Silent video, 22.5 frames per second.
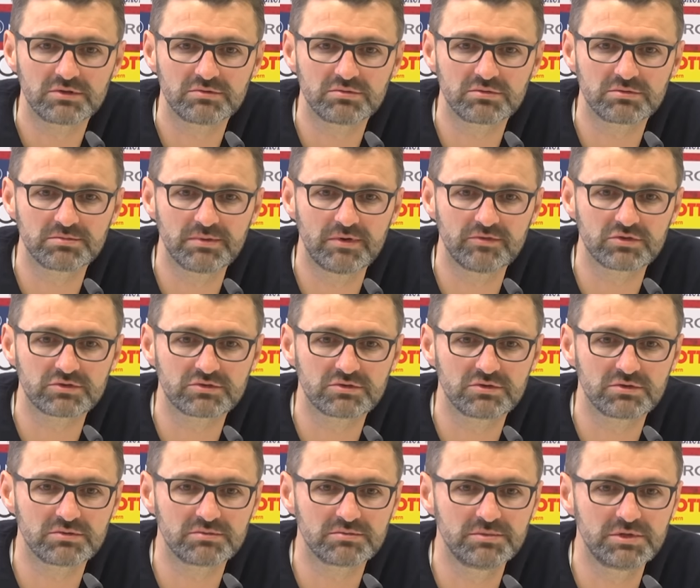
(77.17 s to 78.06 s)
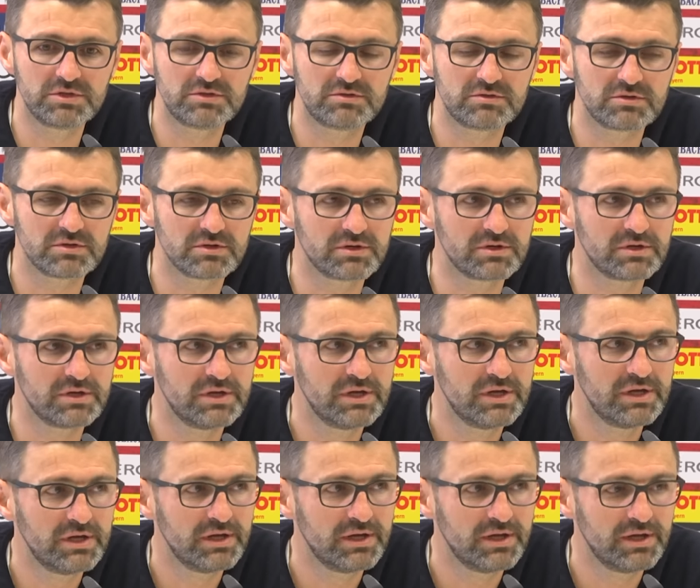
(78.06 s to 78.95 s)
Das muss man einfach sagen, mit
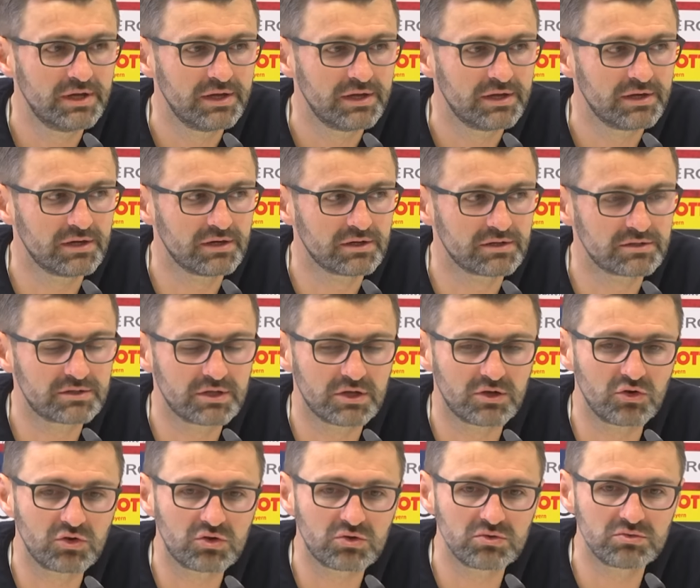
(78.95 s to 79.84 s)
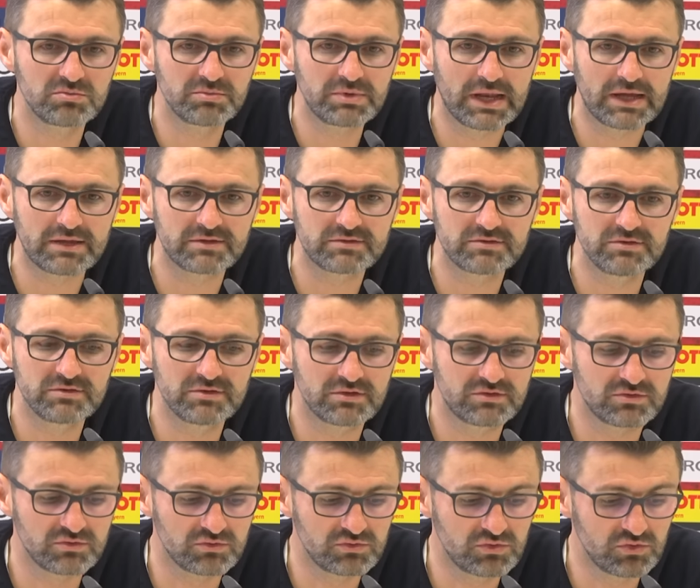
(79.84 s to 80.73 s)
der Rückrundenbilanz, die es
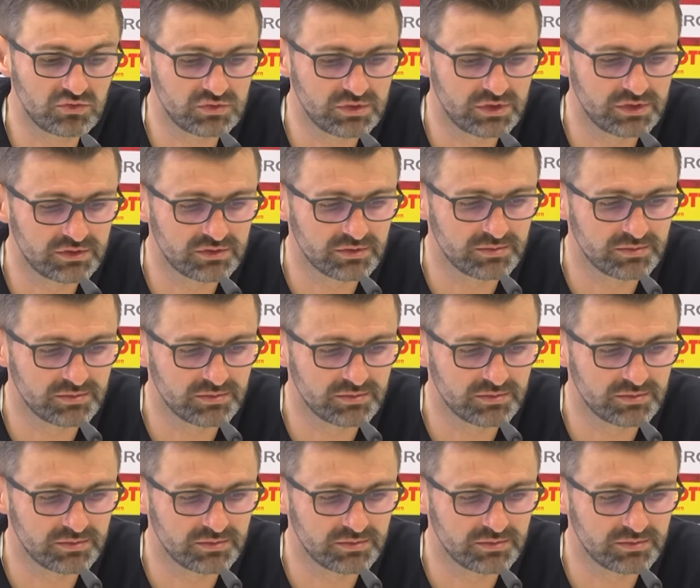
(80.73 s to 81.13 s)
jetzt Union hat,